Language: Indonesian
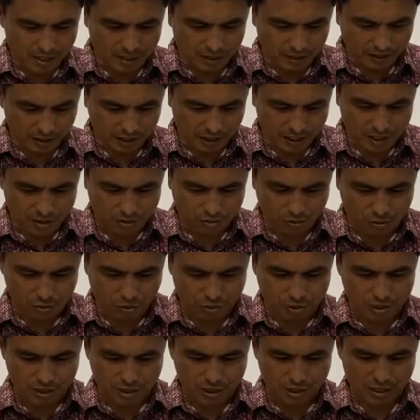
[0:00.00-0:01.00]

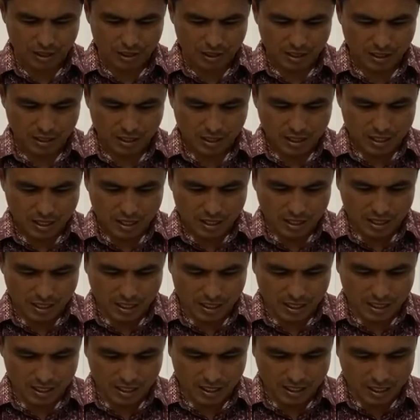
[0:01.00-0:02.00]
Kristus.
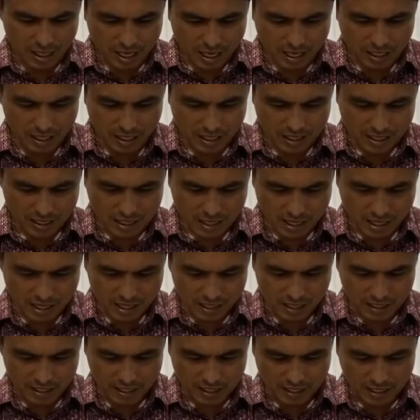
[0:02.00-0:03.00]
Ini
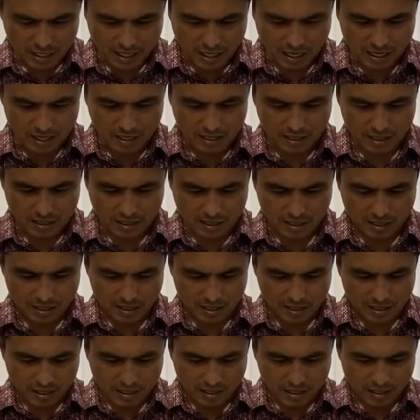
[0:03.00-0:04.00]
sangat-sangat indah.
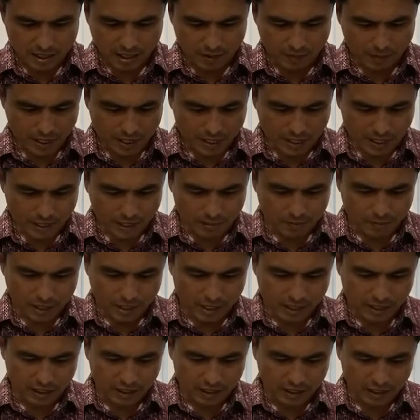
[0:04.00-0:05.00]
Di mana
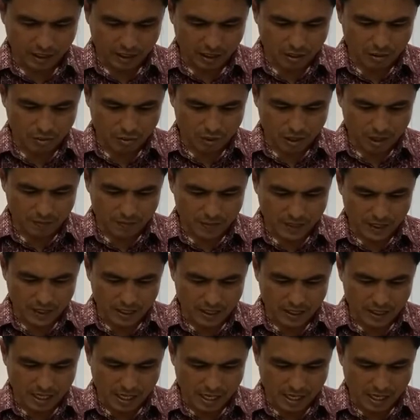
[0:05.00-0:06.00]
kemarin kita sudah
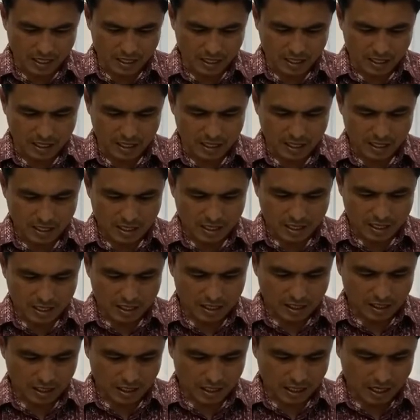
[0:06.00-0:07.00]
mendengar
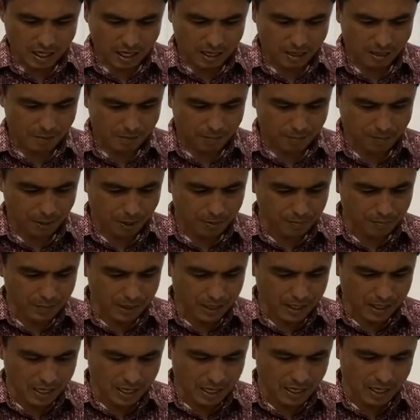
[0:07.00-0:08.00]
setelah
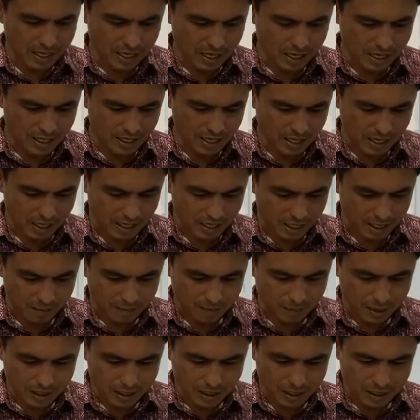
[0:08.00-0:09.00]
pembenaran ada
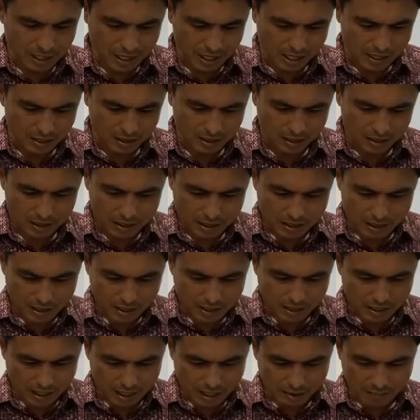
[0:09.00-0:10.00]
berkat,
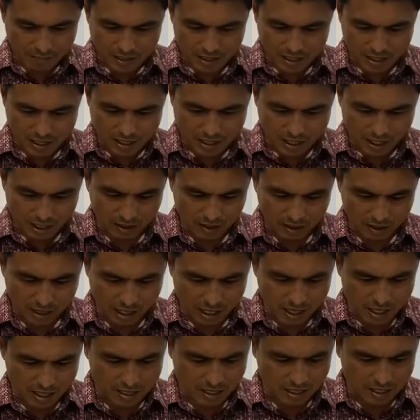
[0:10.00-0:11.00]
damai
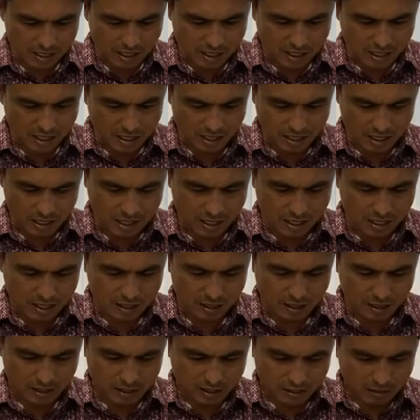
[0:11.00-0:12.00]
sejahtera dengan
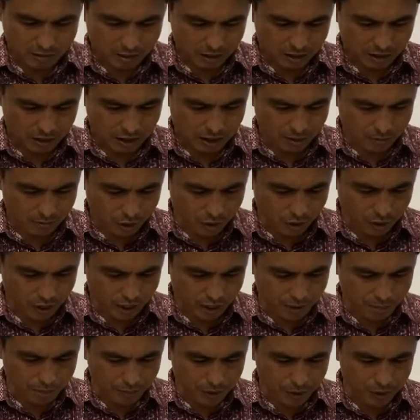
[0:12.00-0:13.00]
Allah, kita
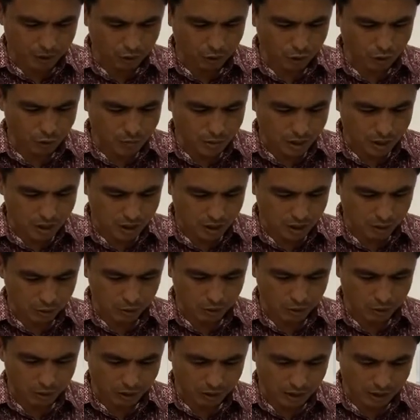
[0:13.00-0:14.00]
beroleh pintu
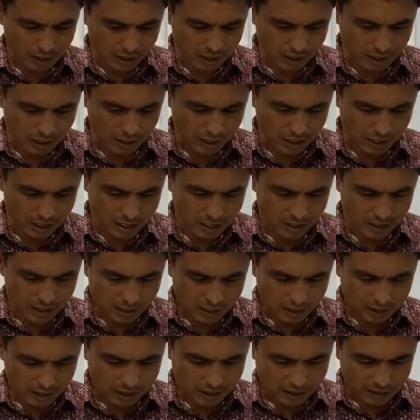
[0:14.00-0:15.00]
bersekutu dengan
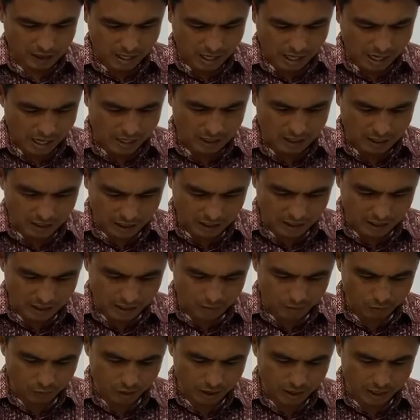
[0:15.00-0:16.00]
Allah, kita akan
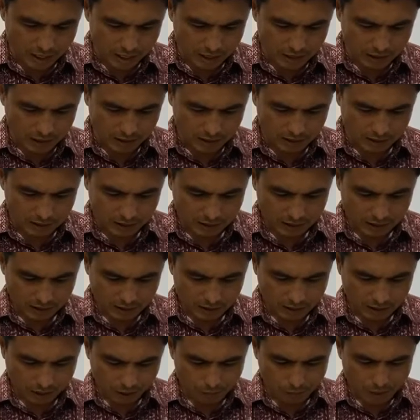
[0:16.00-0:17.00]
dimuliakan.
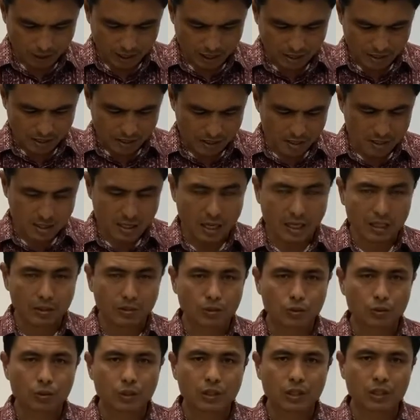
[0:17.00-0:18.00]
Tapi ada
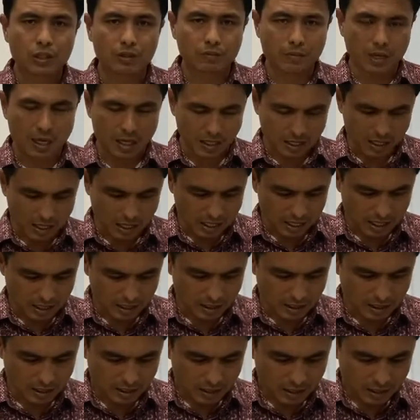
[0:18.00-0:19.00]
satu
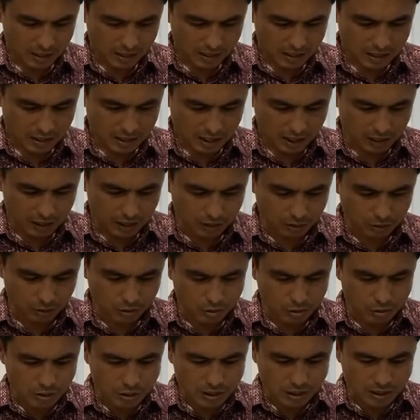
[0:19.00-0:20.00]
kebanggaan
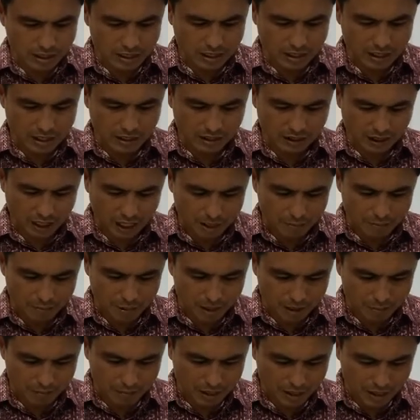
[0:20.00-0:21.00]
yaitu kita
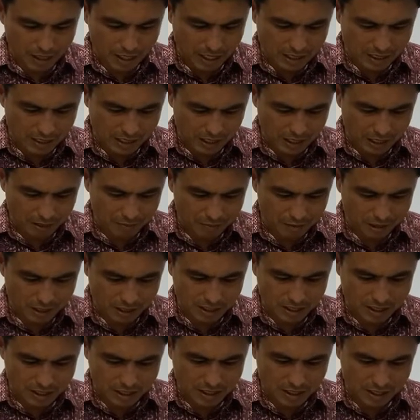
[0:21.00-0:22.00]
bermegah dalam
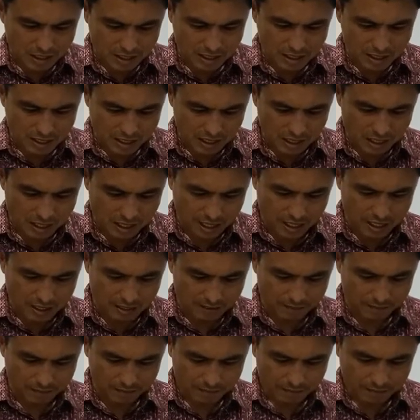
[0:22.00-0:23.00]

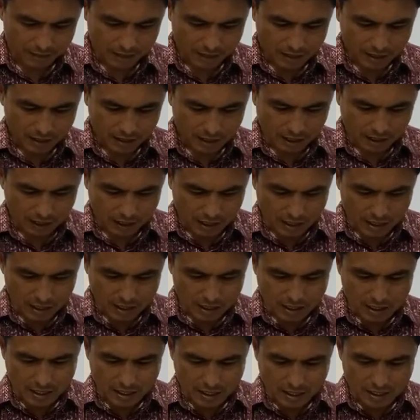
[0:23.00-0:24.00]
kesengsaraan karena
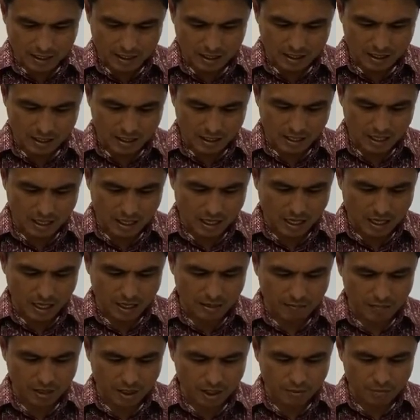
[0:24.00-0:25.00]
kesengsaraan
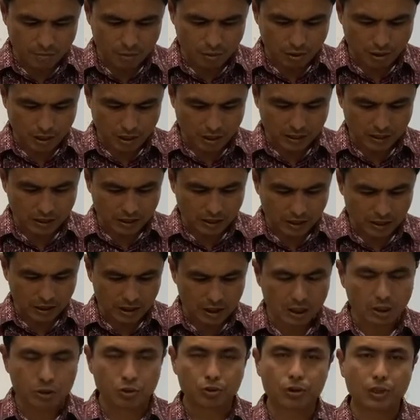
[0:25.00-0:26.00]
menimbulkan
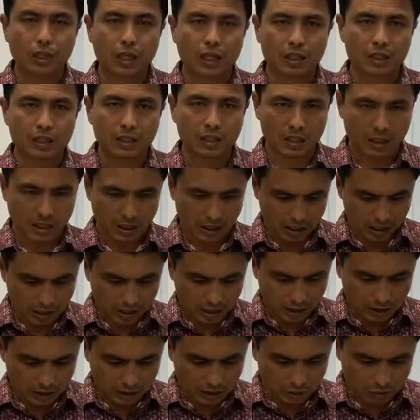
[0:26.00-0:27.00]
ketekunan.
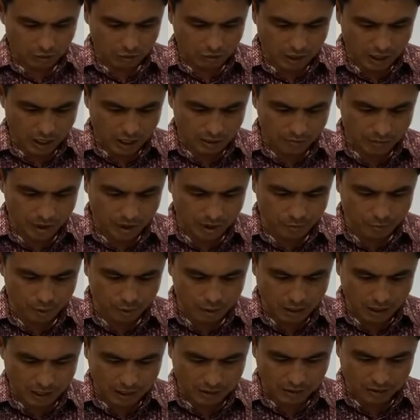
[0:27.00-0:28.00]
Ketekunan
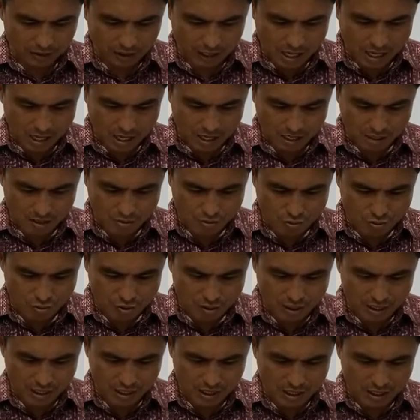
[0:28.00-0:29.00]
menimbulkan tahan
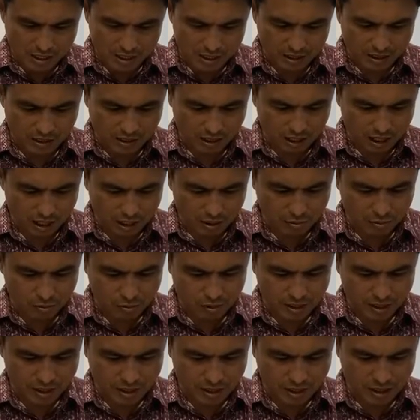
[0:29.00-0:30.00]
uji, tahan
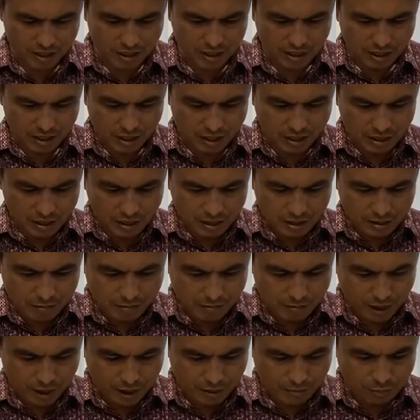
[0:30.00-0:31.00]
uji
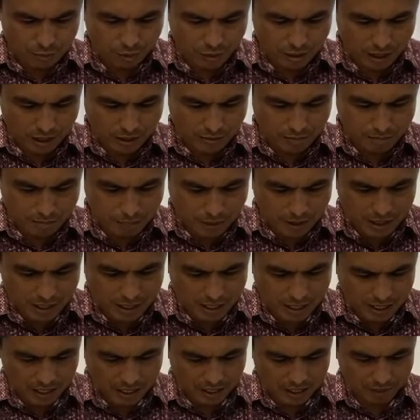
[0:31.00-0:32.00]
menimbulkan
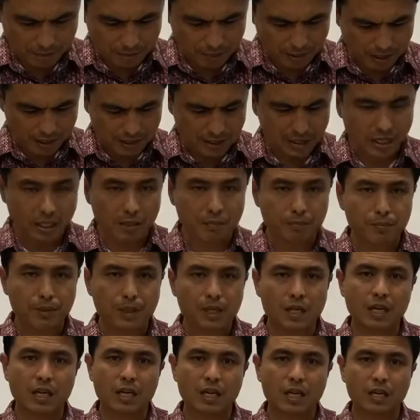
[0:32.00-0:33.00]
pengharapan dan
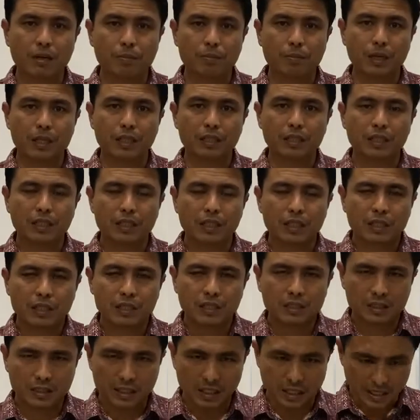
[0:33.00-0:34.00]
pengharapan
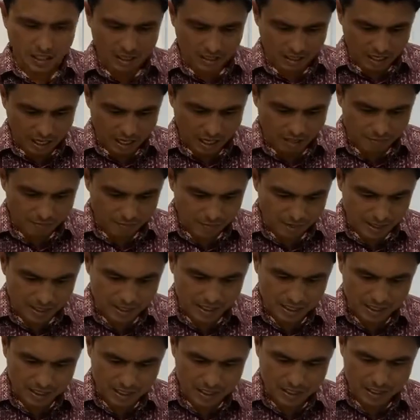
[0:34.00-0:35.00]
tidak
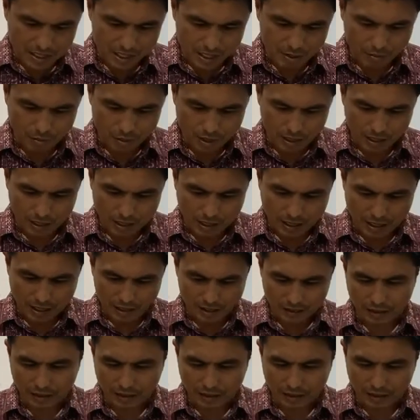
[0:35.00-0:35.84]
mengecewakan.